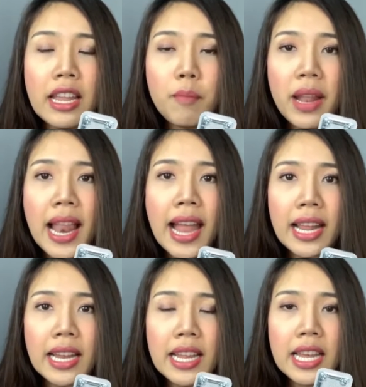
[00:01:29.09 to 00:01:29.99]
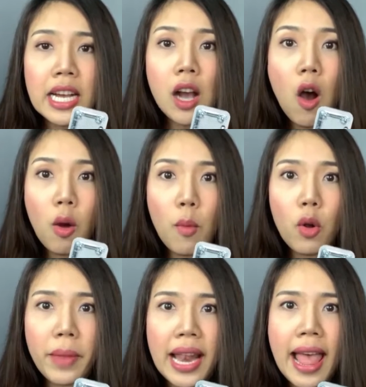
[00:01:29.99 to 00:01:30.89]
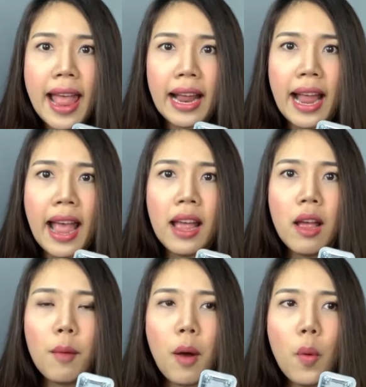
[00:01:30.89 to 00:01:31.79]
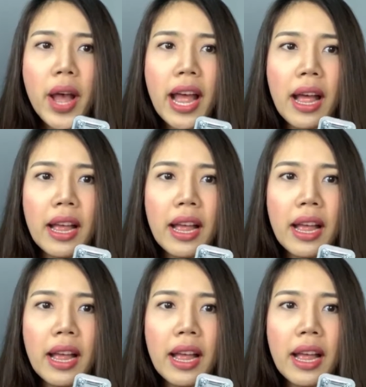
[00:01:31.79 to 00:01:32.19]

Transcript: ฤทธิ์มันแรงในที่นี้คือฮอร์โมนมันแรงไงเพราะว่า